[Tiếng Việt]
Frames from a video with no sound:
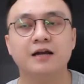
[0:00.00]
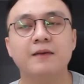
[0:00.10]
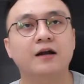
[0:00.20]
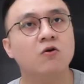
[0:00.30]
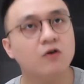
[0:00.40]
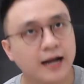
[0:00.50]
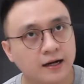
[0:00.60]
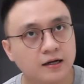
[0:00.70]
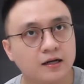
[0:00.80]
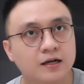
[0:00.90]
các bạn cố
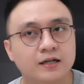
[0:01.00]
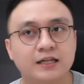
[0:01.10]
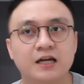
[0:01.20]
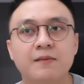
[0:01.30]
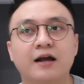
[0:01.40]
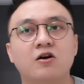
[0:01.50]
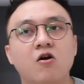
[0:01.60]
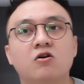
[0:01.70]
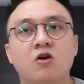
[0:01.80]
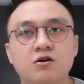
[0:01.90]
gắng thì các bạn
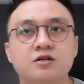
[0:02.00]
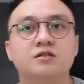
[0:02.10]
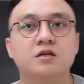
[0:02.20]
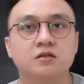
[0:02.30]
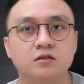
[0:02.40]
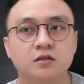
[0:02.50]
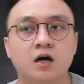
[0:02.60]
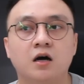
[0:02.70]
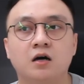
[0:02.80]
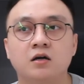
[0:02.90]
còn có được sự
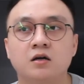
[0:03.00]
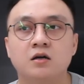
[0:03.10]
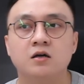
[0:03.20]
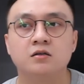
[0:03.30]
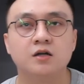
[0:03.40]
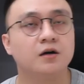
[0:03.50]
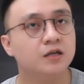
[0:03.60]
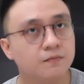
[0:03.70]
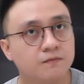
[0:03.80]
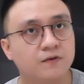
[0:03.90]
uh, trợ
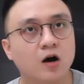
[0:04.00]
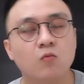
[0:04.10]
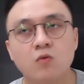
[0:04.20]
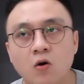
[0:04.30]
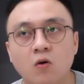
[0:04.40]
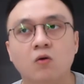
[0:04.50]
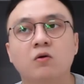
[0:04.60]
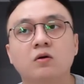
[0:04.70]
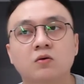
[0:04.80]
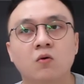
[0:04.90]
giúp và ủng hộ
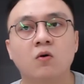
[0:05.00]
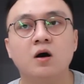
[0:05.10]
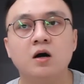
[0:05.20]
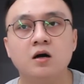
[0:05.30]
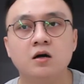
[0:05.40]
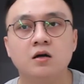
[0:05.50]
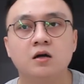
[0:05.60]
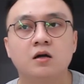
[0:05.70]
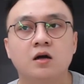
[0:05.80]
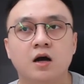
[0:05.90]
của
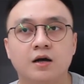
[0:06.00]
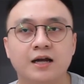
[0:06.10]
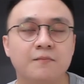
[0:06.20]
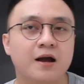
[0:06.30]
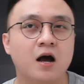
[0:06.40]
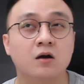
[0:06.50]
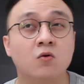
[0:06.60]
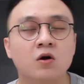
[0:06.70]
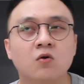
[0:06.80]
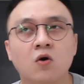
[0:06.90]
uh, các uh,
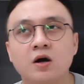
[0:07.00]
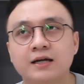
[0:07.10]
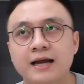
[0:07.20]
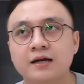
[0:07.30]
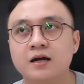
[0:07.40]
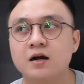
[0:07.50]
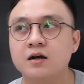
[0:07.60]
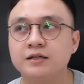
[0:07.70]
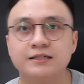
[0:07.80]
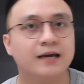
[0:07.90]
của của các
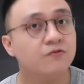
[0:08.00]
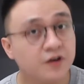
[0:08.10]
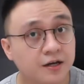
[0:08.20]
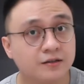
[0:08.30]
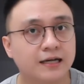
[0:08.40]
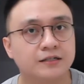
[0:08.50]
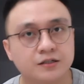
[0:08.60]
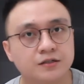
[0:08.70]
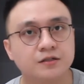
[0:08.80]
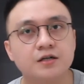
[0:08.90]
uh, giáo viên tại
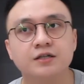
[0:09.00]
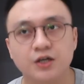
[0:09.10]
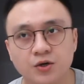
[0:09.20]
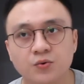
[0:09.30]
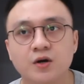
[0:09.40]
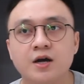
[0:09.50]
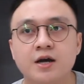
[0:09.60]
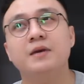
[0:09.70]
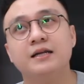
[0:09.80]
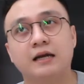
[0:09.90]
trường rất là nhiều
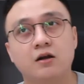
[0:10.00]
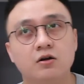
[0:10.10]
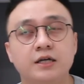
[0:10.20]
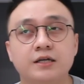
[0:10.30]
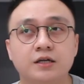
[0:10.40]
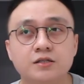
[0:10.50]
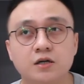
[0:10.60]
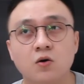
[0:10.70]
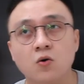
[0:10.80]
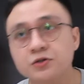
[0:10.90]
bên cạnh đó thì những
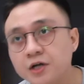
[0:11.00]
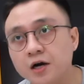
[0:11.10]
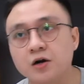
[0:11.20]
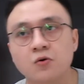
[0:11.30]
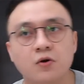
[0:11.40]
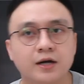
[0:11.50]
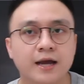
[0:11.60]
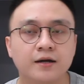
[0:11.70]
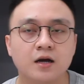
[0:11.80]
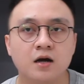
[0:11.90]
sự hỗ trợ của
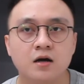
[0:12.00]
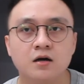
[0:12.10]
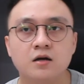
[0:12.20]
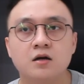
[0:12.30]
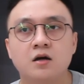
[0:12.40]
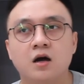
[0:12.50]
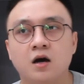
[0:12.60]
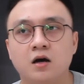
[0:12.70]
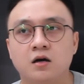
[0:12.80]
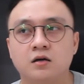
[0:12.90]
các uh,
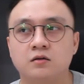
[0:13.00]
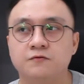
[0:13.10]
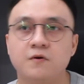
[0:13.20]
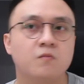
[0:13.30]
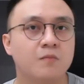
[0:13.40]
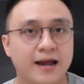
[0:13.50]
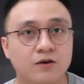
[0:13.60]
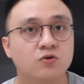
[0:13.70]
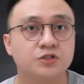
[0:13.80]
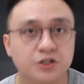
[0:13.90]
uh, phòng
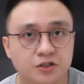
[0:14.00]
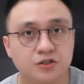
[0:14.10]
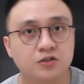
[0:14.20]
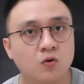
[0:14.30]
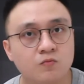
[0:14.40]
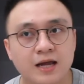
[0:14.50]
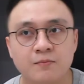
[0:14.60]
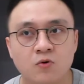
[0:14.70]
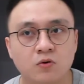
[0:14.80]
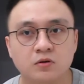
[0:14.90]
ban của trường cũng
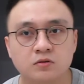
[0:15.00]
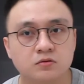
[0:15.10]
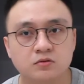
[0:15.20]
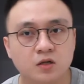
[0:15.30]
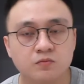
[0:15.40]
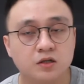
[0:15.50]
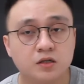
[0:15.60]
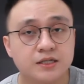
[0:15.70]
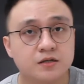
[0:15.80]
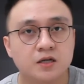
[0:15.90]
là một ừ, trong
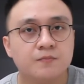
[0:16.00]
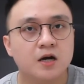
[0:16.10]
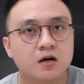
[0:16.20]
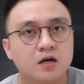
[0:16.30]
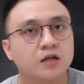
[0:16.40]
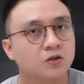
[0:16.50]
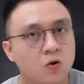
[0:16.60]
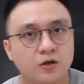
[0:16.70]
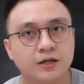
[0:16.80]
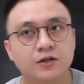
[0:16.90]
những cái sự giúp đỡ rất là
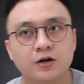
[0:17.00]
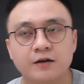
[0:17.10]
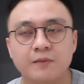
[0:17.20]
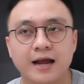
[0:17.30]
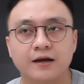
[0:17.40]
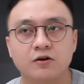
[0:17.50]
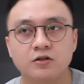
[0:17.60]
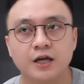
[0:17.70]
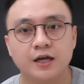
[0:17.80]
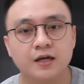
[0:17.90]
tốt dành cho các bạn
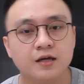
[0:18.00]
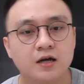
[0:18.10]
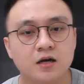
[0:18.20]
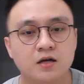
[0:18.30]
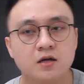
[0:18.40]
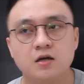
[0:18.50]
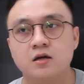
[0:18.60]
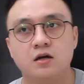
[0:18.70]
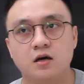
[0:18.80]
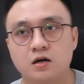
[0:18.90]
có thể uh,
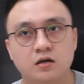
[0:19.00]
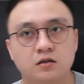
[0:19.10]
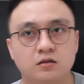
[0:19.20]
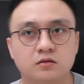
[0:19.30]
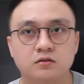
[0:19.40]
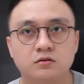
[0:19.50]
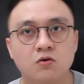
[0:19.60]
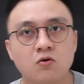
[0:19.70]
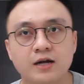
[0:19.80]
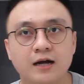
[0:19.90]
uh,
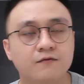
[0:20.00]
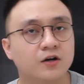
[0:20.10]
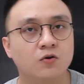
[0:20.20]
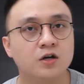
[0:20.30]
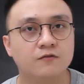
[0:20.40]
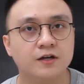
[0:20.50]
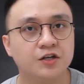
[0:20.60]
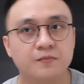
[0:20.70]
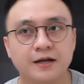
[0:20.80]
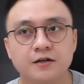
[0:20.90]
cố gắng và nỗ lực phát
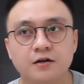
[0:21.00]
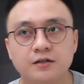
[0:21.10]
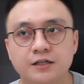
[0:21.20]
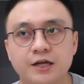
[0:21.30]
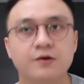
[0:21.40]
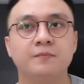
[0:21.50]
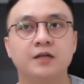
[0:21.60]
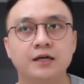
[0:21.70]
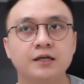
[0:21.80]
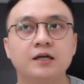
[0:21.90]
triển bản thân thì theo em
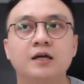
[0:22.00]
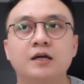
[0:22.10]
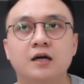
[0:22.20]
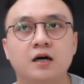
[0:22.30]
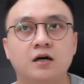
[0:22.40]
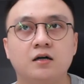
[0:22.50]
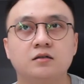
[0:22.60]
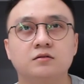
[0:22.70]
thấy uh,